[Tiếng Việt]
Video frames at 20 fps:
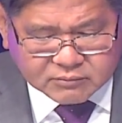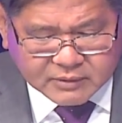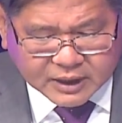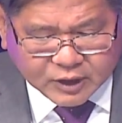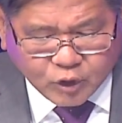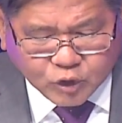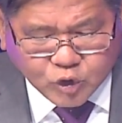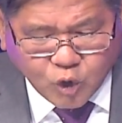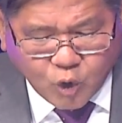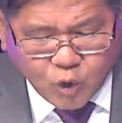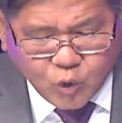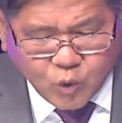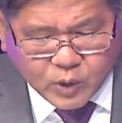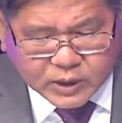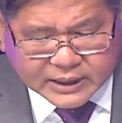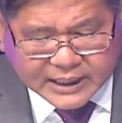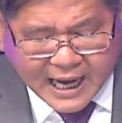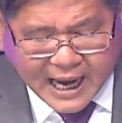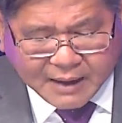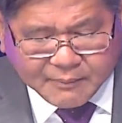Mà nói dối
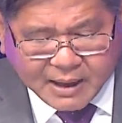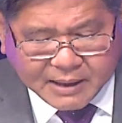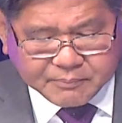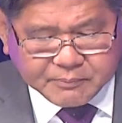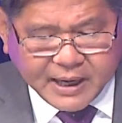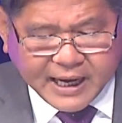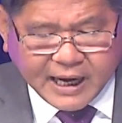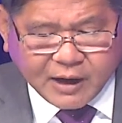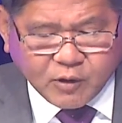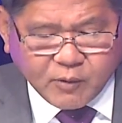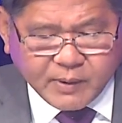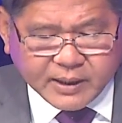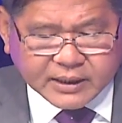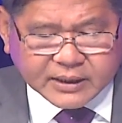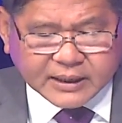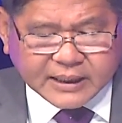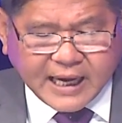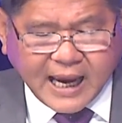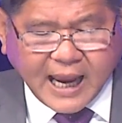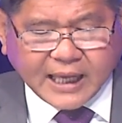luôn cả bạn bè của
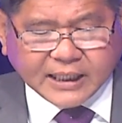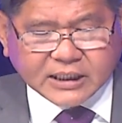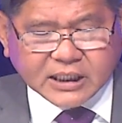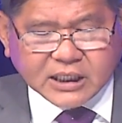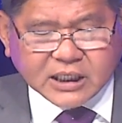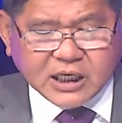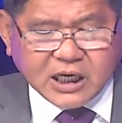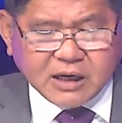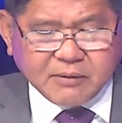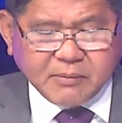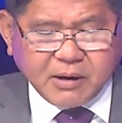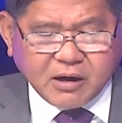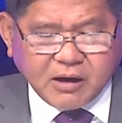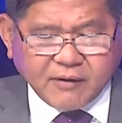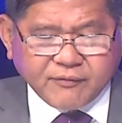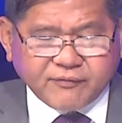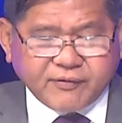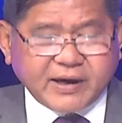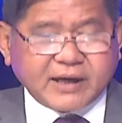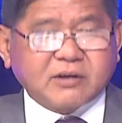mình, cả những người mà gọi
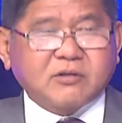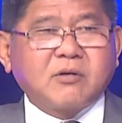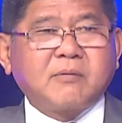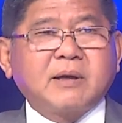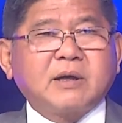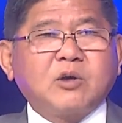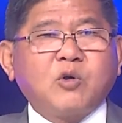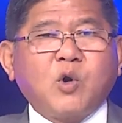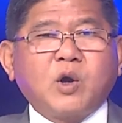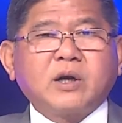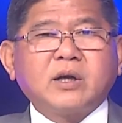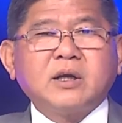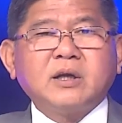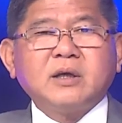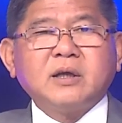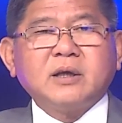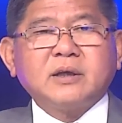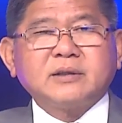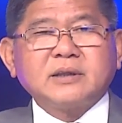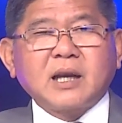fan của mình luôn,
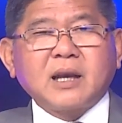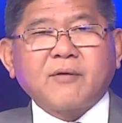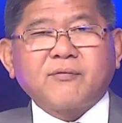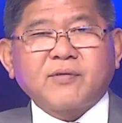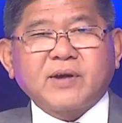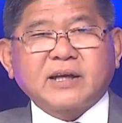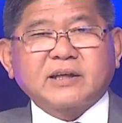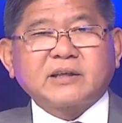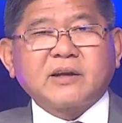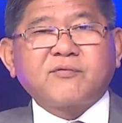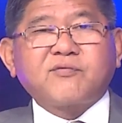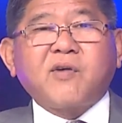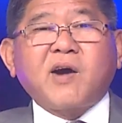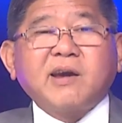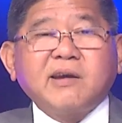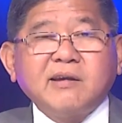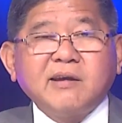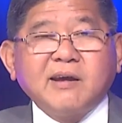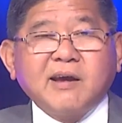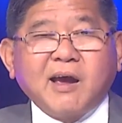nhất là fan trên
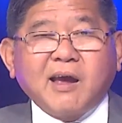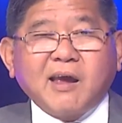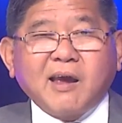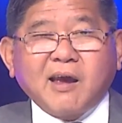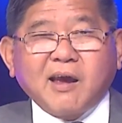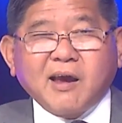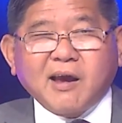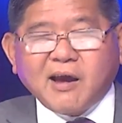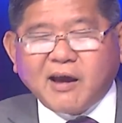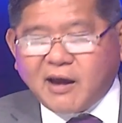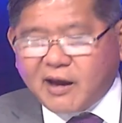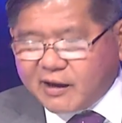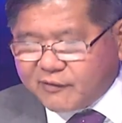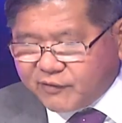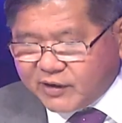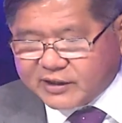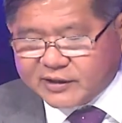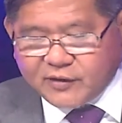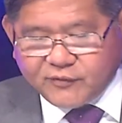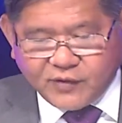Face, à,
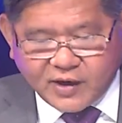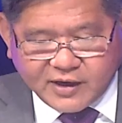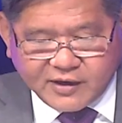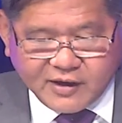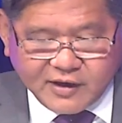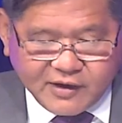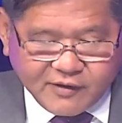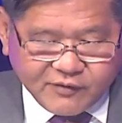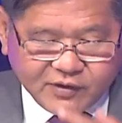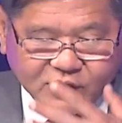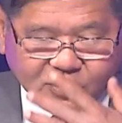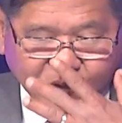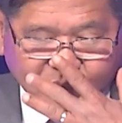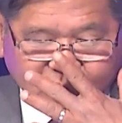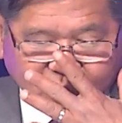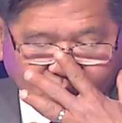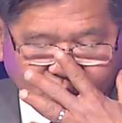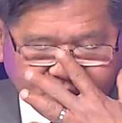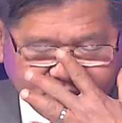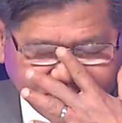fan trên Face. Ví dụ
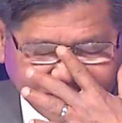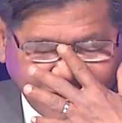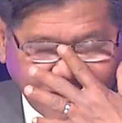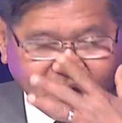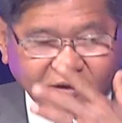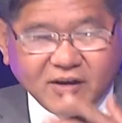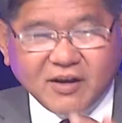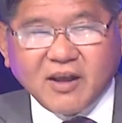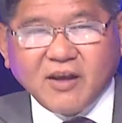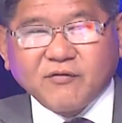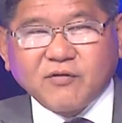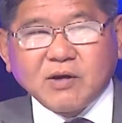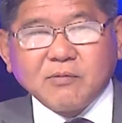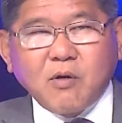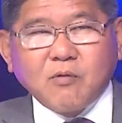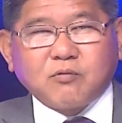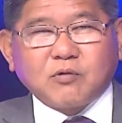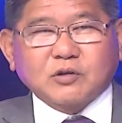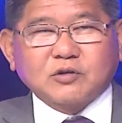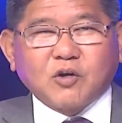tôi có
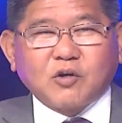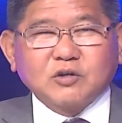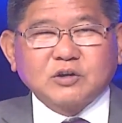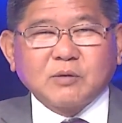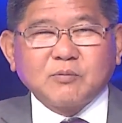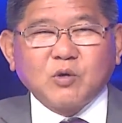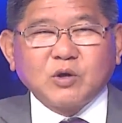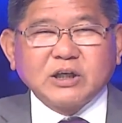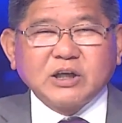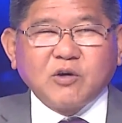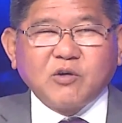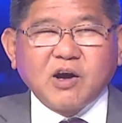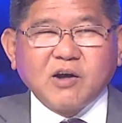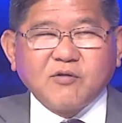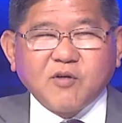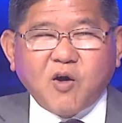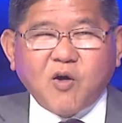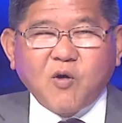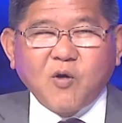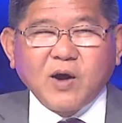Facebook của tôi, tôi muốn nhiều người
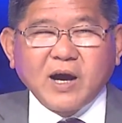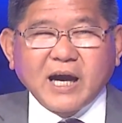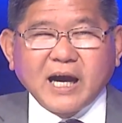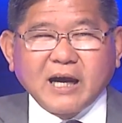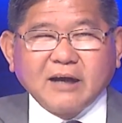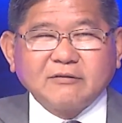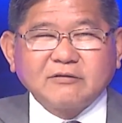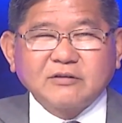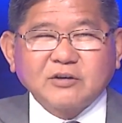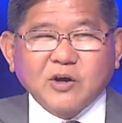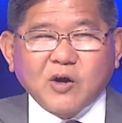vô, thấy không?